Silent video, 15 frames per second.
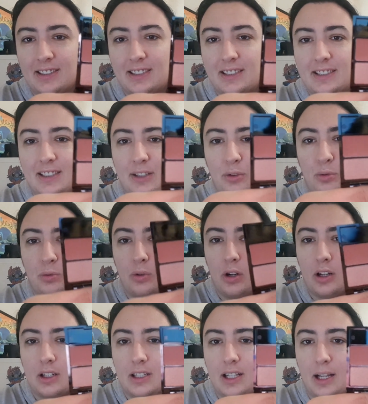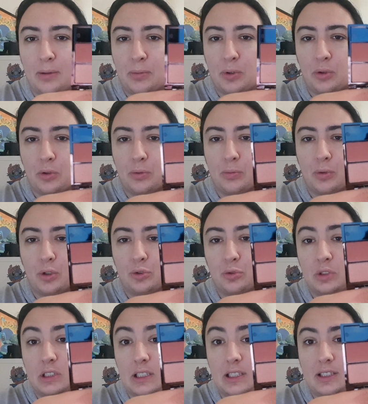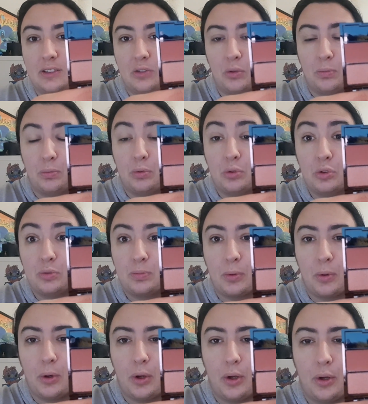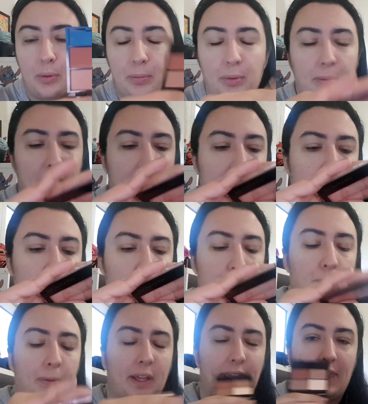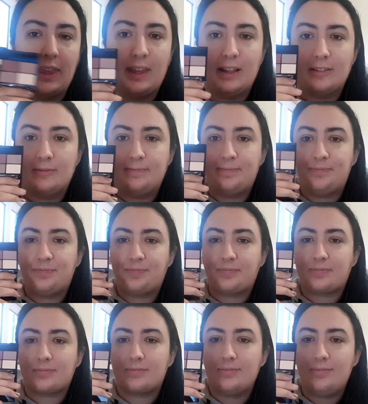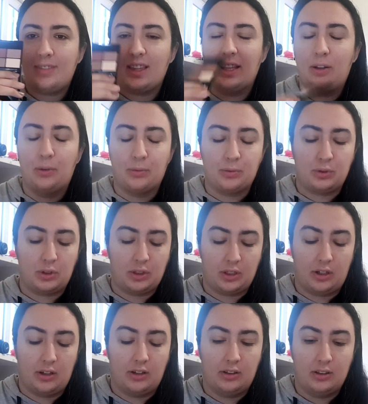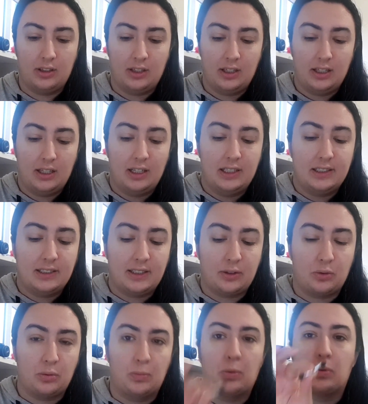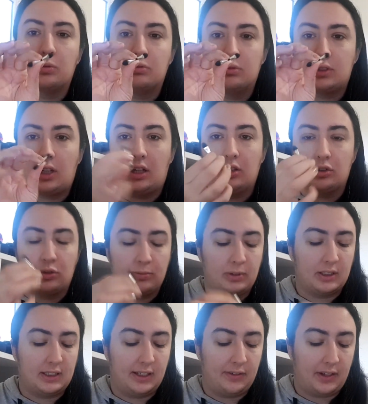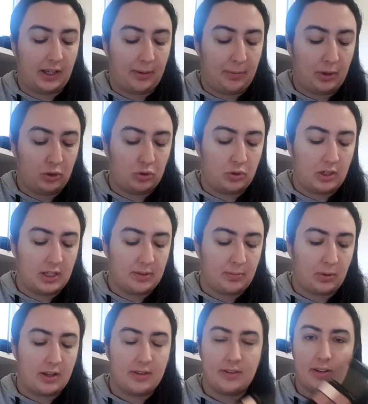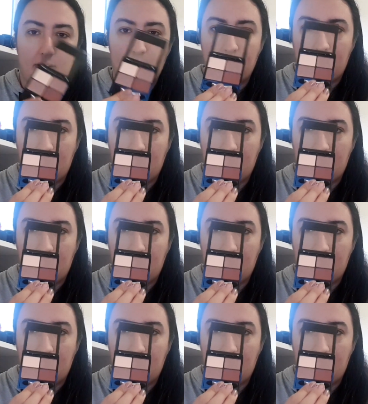C'est ces tons-là, clairement, que moi j'utilise le plus pour euh, me maquiller quand je me maquille. Donc, euh, c'est cool. Bon, ça, je m'en servirai pas, je le laisse pour l'instant,